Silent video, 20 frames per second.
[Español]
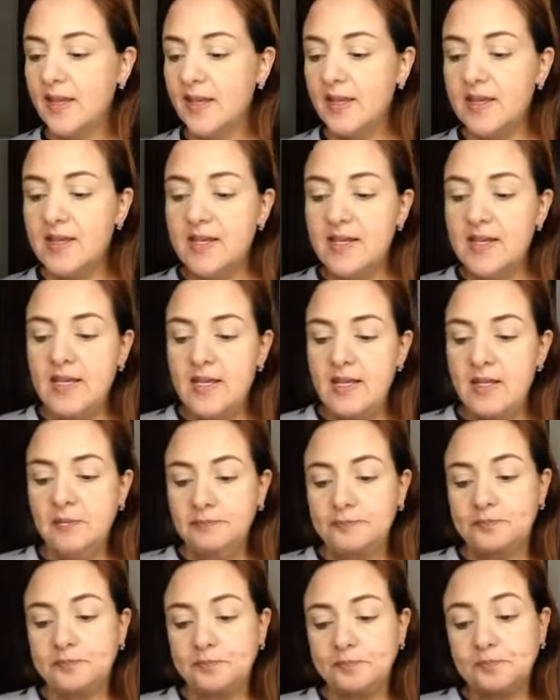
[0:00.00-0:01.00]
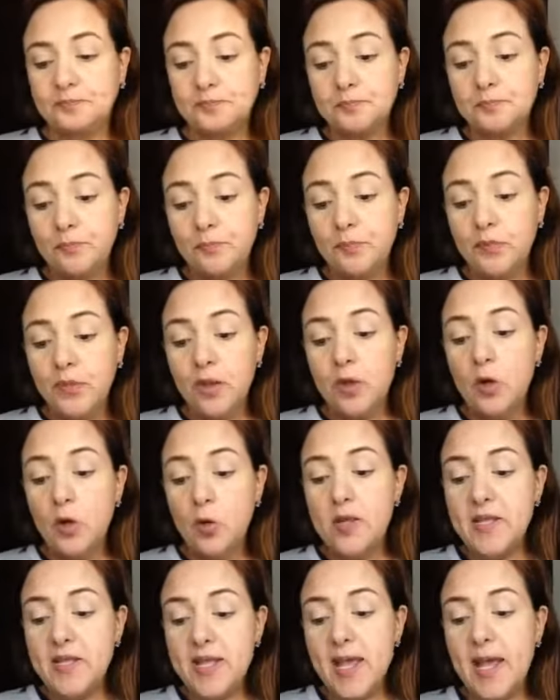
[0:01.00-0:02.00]
Y lo
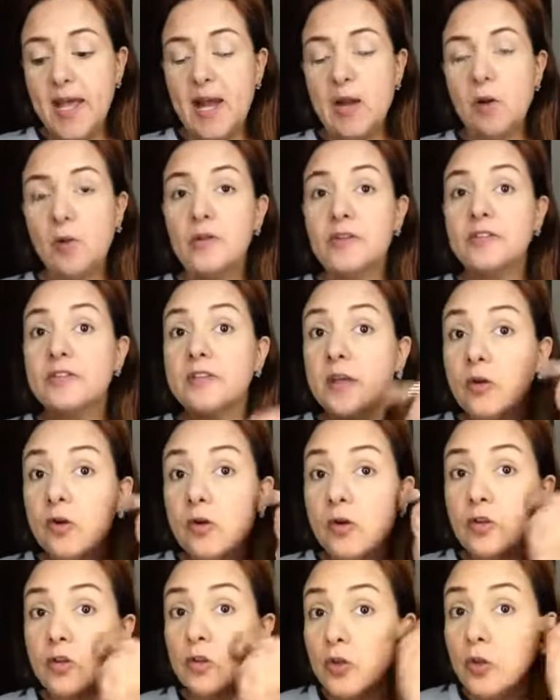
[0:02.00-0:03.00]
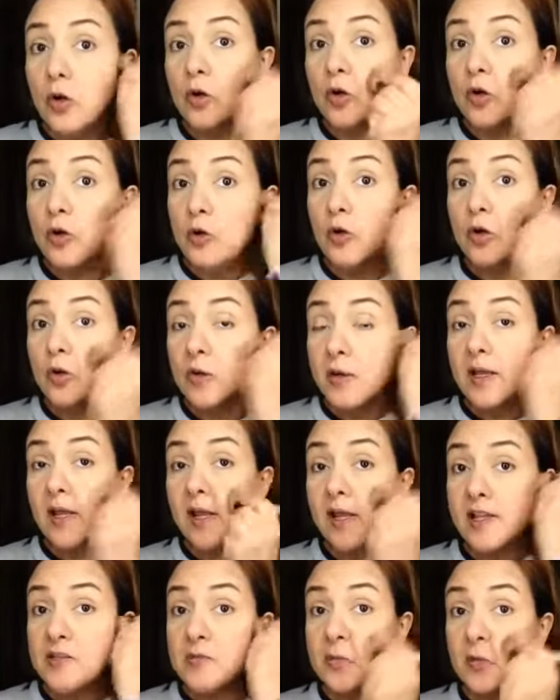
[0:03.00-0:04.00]
ideal cuando haces el contorno
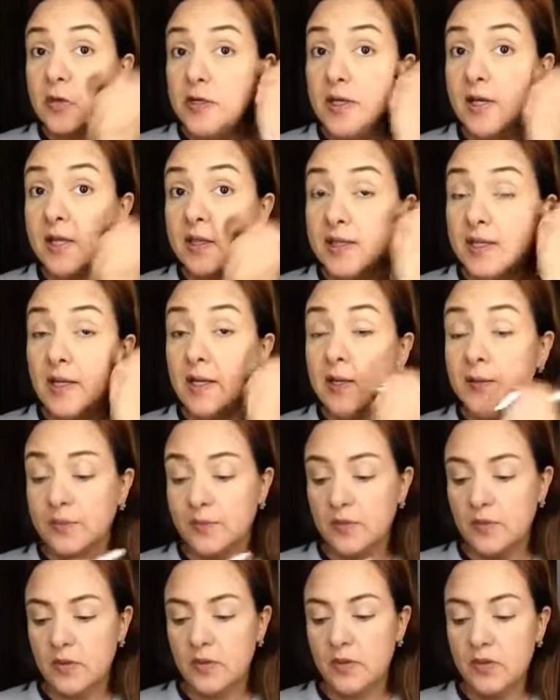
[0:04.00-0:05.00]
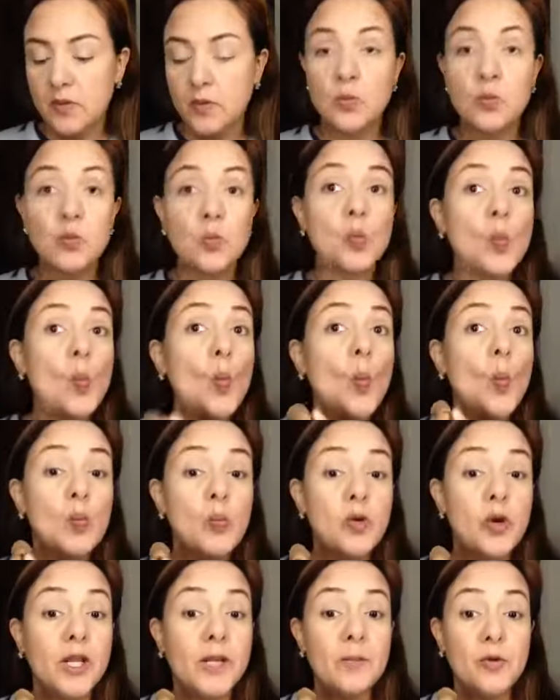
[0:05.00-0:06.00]
es ponerte
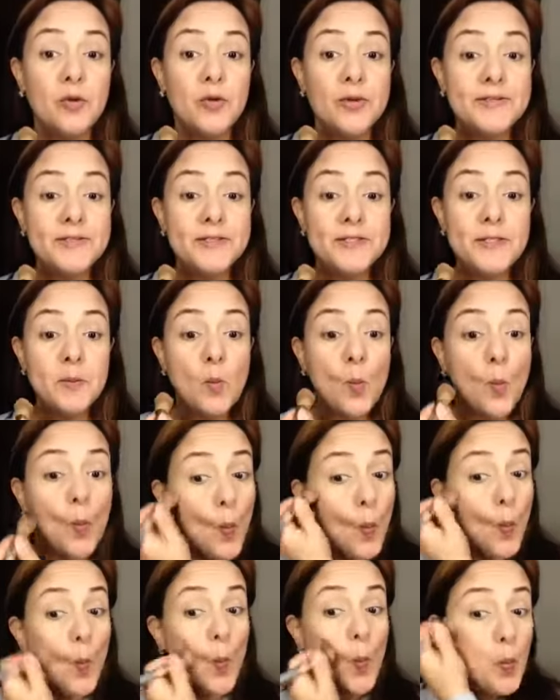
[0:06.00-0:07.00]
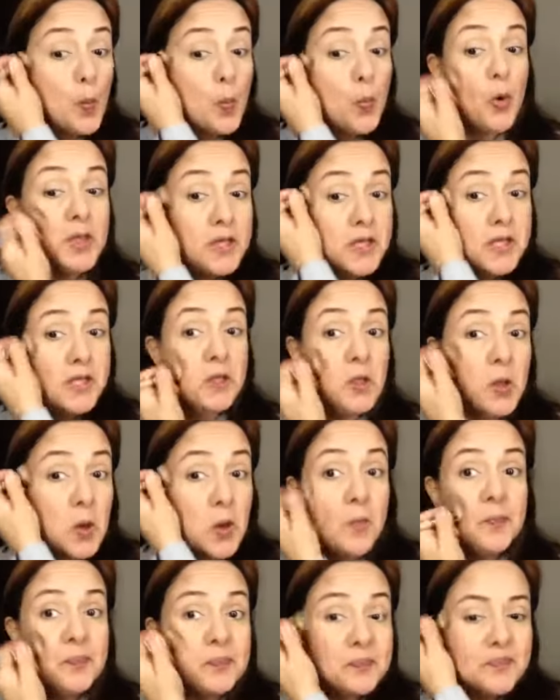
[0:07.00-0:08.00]
por ejemplo, no así, un
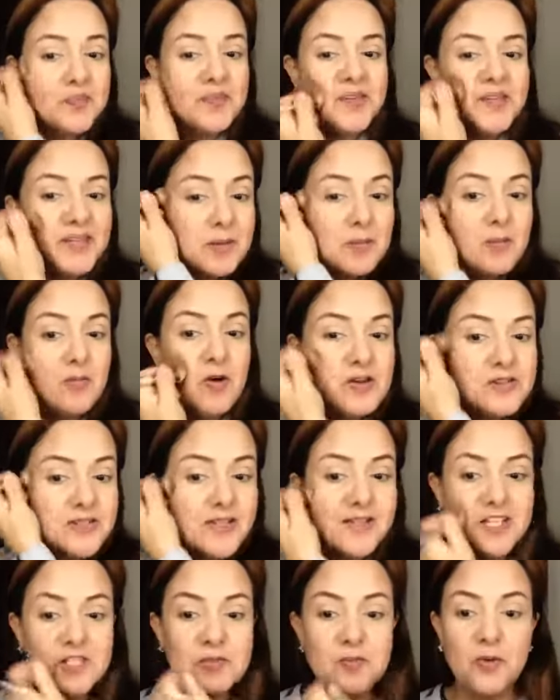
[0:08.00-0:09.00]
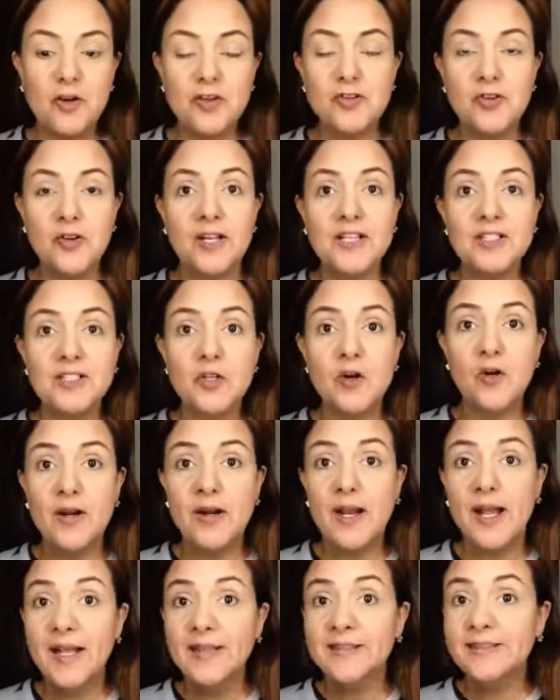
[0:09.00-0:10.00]
poquito. ¡Qué hermosa! Gracias por los
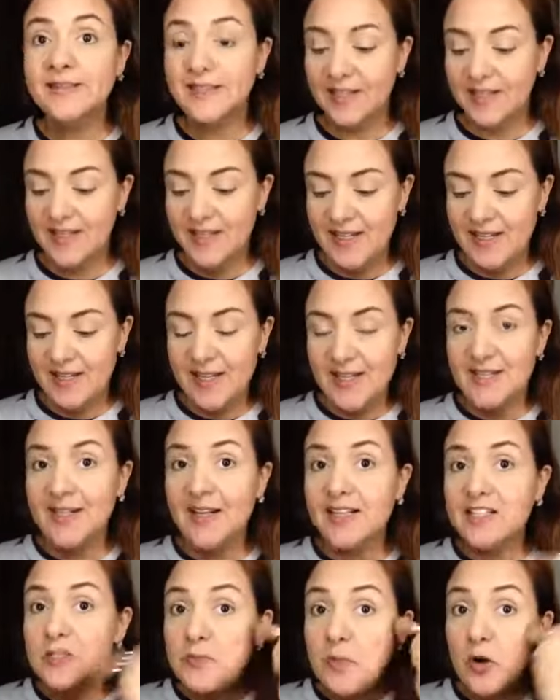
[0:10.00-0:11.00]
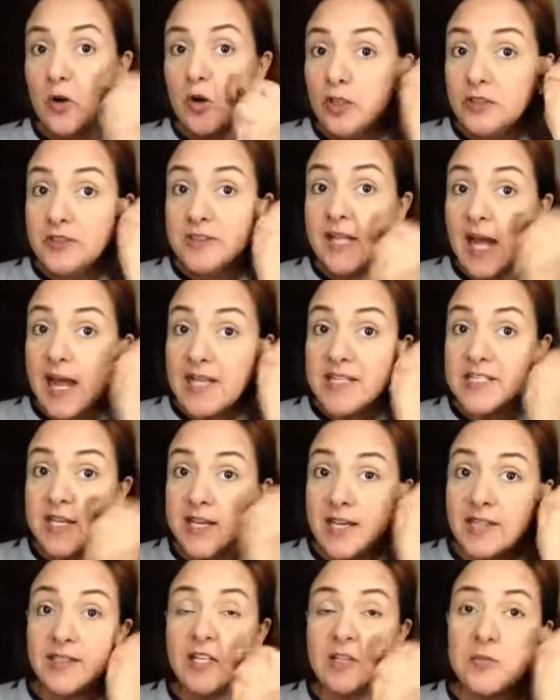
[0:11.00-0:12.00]
corazones. Gracias por los likes,
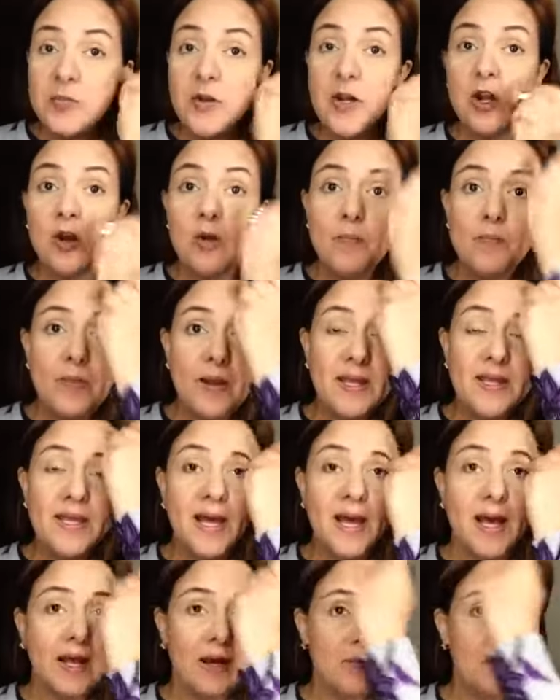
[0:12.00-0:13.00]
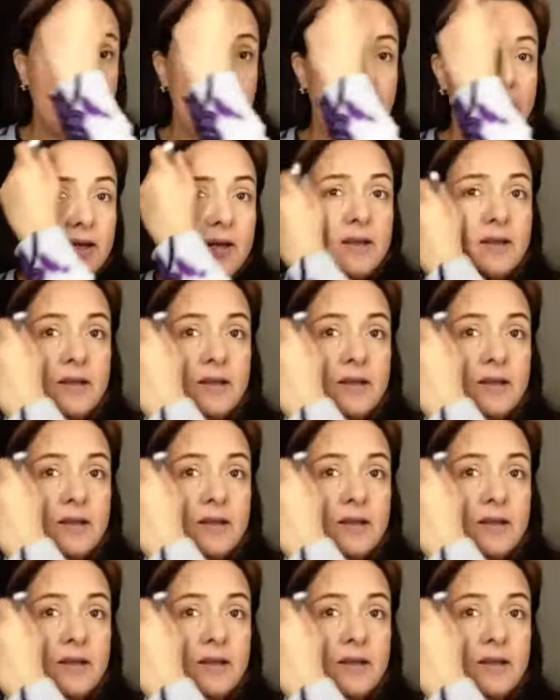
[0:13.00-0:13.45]
chicas. Gracias por acompañarme.